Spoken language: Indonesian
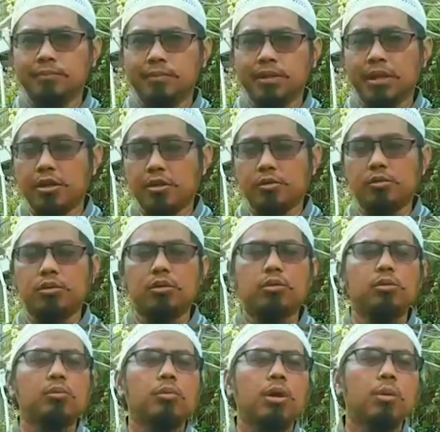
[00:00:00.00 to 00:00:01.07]
Dan itu
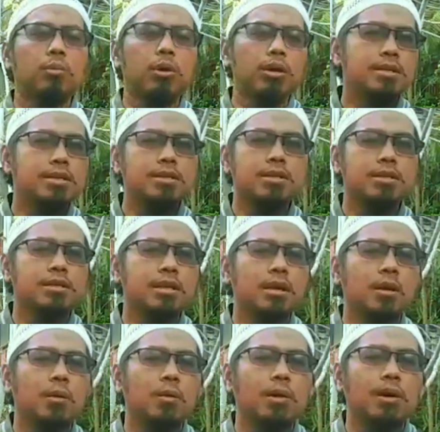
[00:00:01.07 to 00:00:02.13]
tentu boleh-boleh saja kita
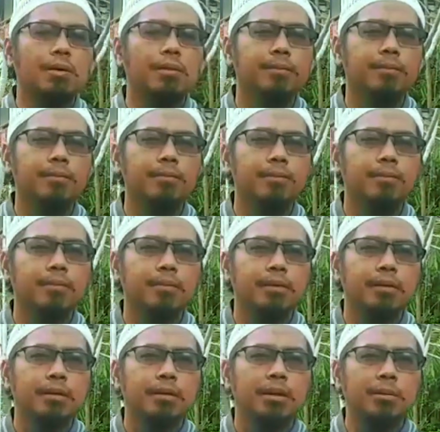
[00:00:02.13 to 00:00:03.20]
lakukan.
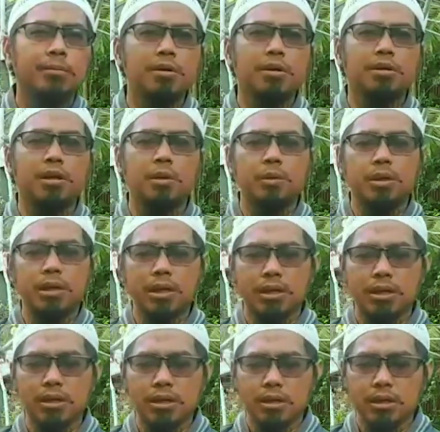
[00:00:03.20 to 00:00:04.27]
Tapi ketahuilah,
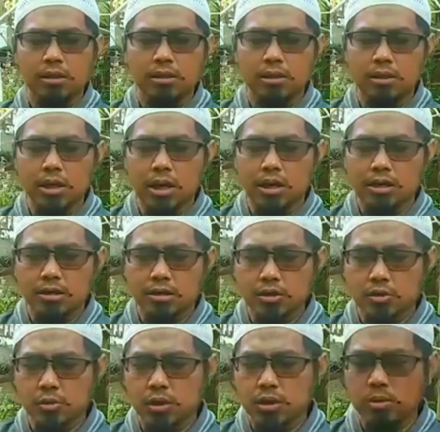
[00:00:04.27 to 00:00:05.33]
tidak ada
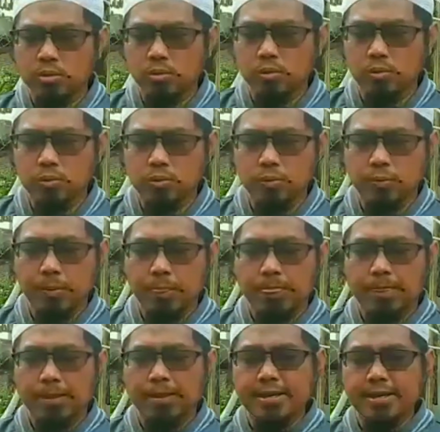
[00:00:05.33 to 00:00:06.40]
sesuatu
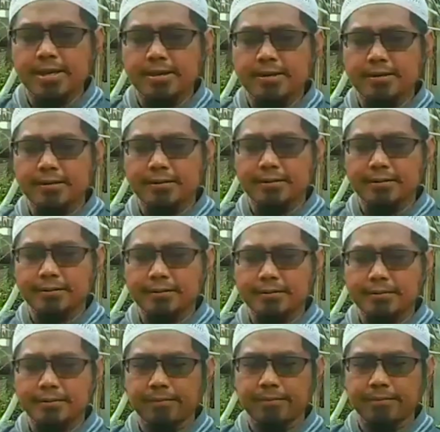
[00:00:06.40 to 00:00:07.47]
yang
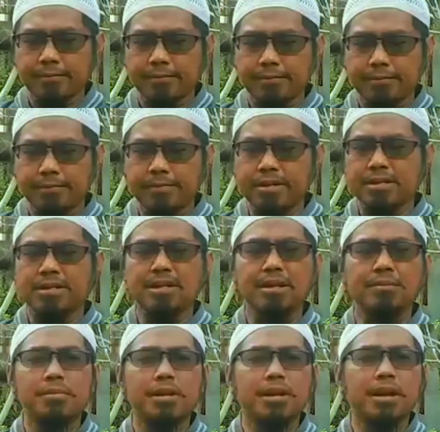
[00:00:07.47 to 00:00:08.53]

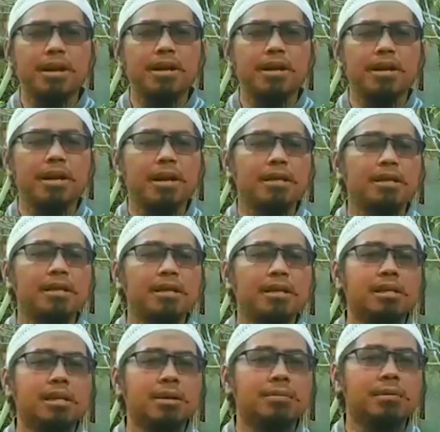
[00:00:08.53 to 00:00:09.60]
bisa menenangkan hati
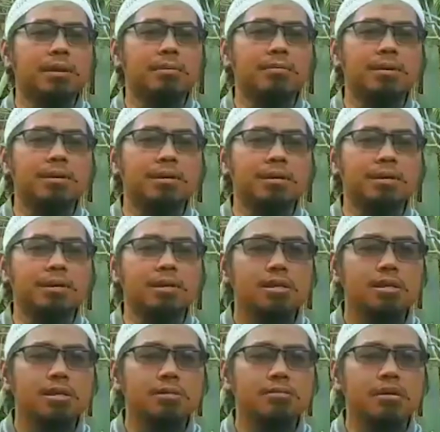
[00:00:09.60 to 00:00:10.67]
kita melebihi
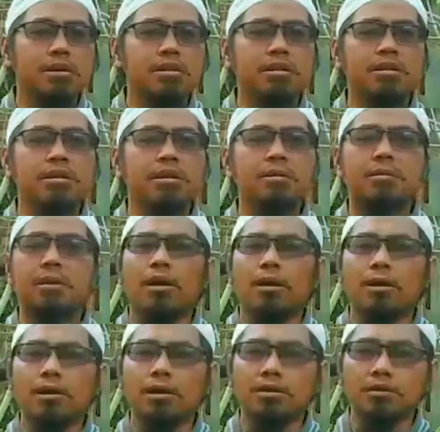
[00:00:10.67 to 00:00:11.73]
berzikir kepada
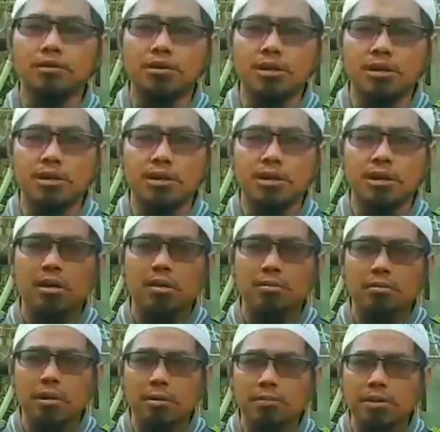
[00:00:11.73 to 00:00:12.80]
Allah Azza
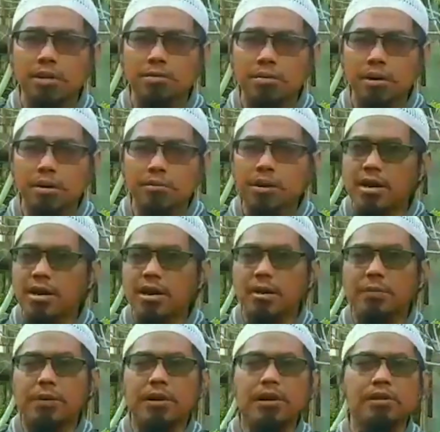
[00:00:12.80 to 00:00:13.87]
melebihi beribadah
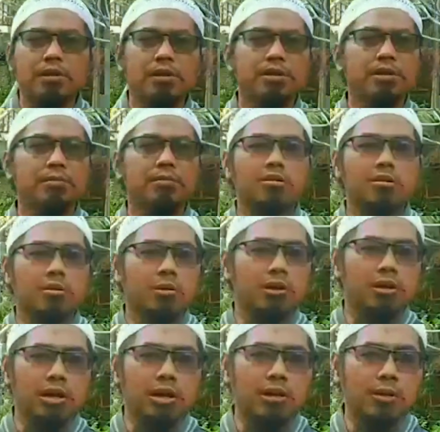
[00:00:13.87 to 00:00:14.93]
kepada Allah
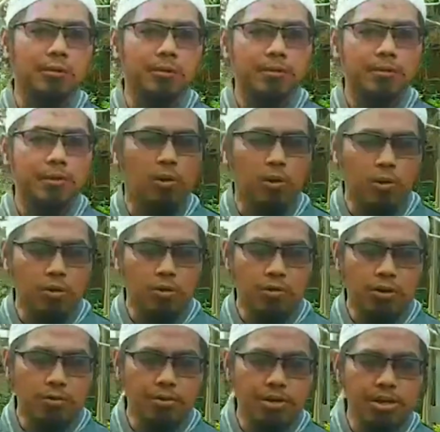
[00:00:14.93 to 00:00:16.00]
Taala.
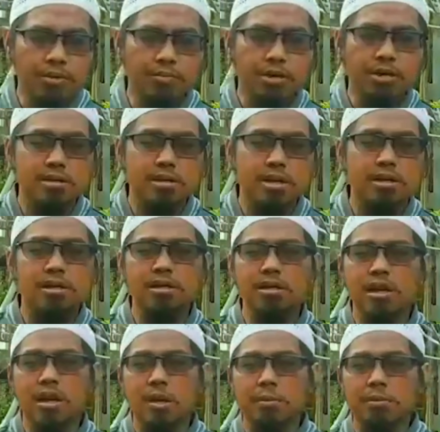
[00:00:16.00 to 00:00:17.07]
Orang-orang beriman
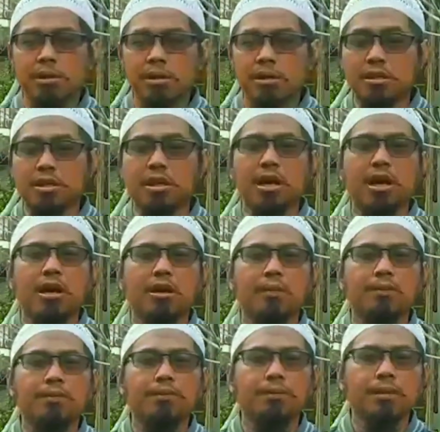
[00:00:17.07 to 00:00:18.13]
hatinya akan menjadi tenang,
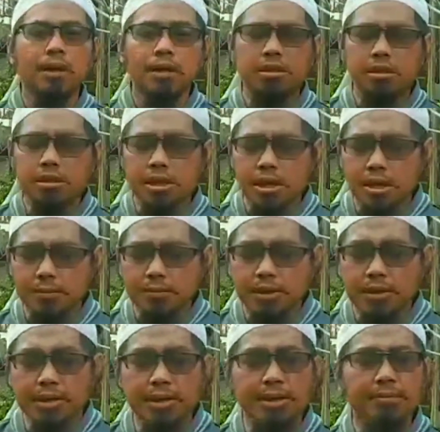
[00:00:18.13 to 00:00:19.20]
hatinya akan
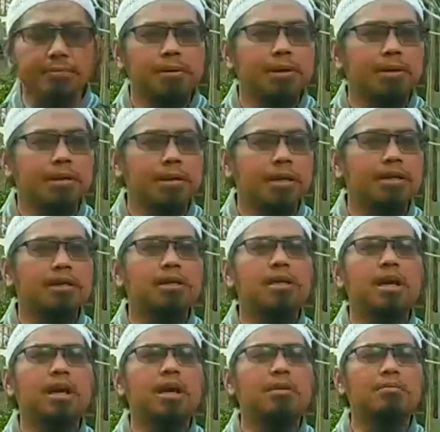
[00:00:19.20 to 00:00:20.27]
menjadi lapang,
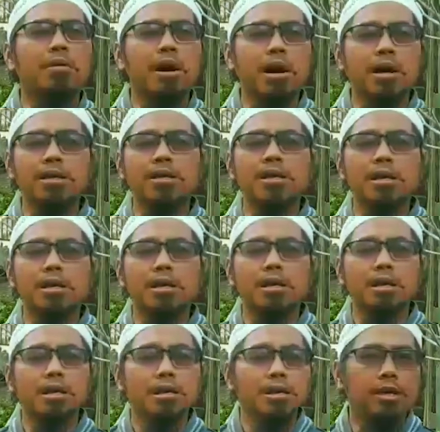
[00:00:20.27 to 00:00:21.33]
hatinya akan bahagia
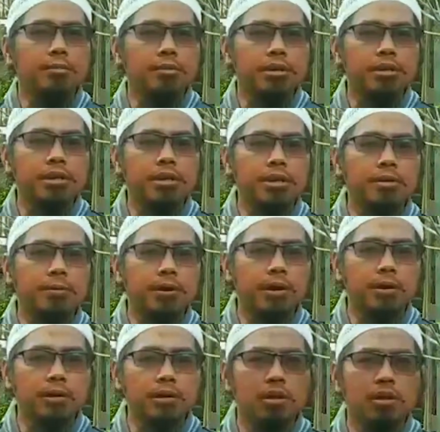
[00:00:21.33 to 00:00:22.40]
dengan berzikir
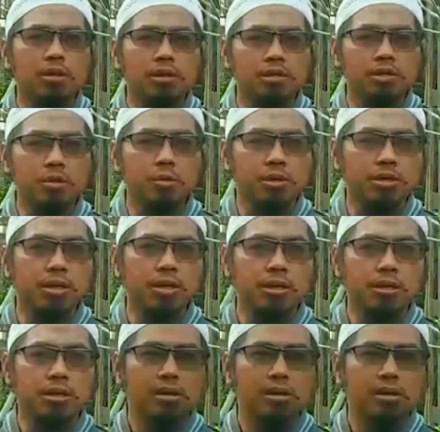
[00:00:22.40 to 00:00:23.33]
kepada Allah Azza wa Jalla.